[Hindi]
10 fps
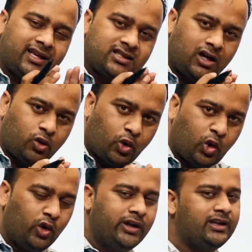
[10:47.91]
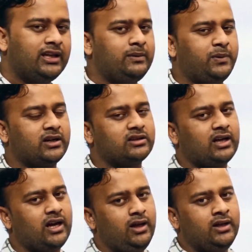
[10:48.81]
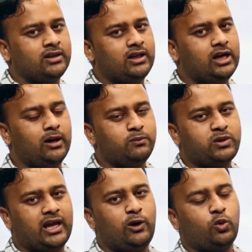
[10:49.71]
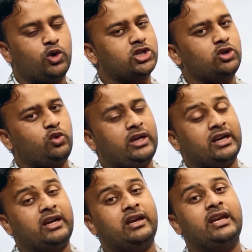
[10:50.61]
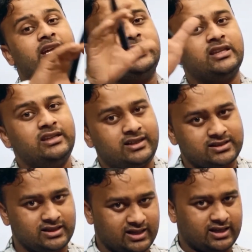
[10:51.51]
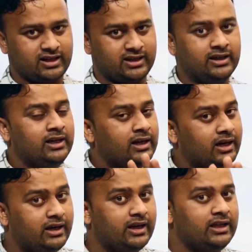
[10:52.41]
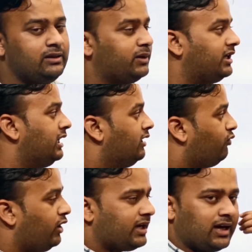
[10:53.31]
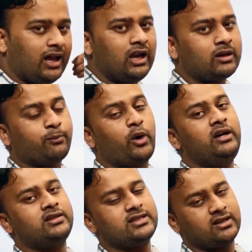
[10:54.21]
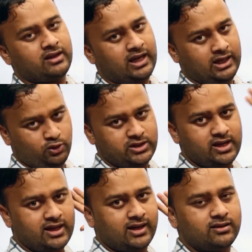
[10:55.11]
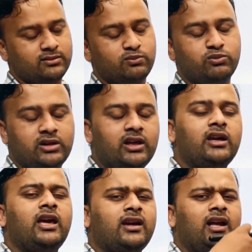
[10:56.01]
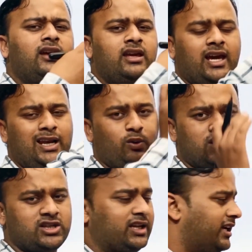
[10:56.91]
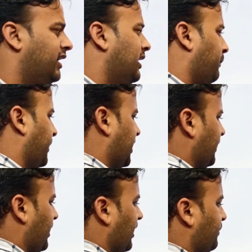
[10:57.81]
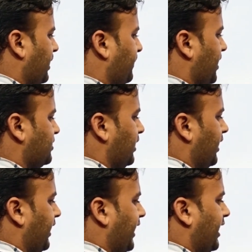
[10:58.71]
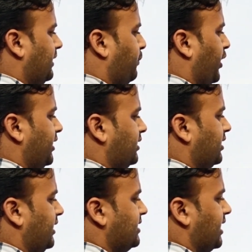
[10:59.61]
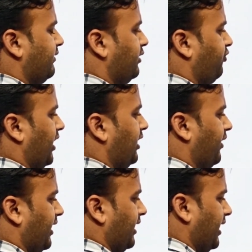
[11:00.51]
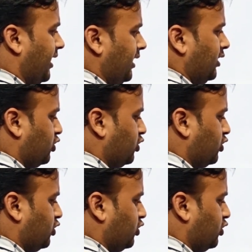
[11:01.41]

ऐसा कोई नहीं पड़ता कि हम कैलकुलेशन को एक नए तरीके से देखेंगे नहीं भाई वो एक अलग पॉइंट की संख्या हो जाएगी एक अलग ही कैलकुलेशन है मतलब अपने पास 8.375 आएगा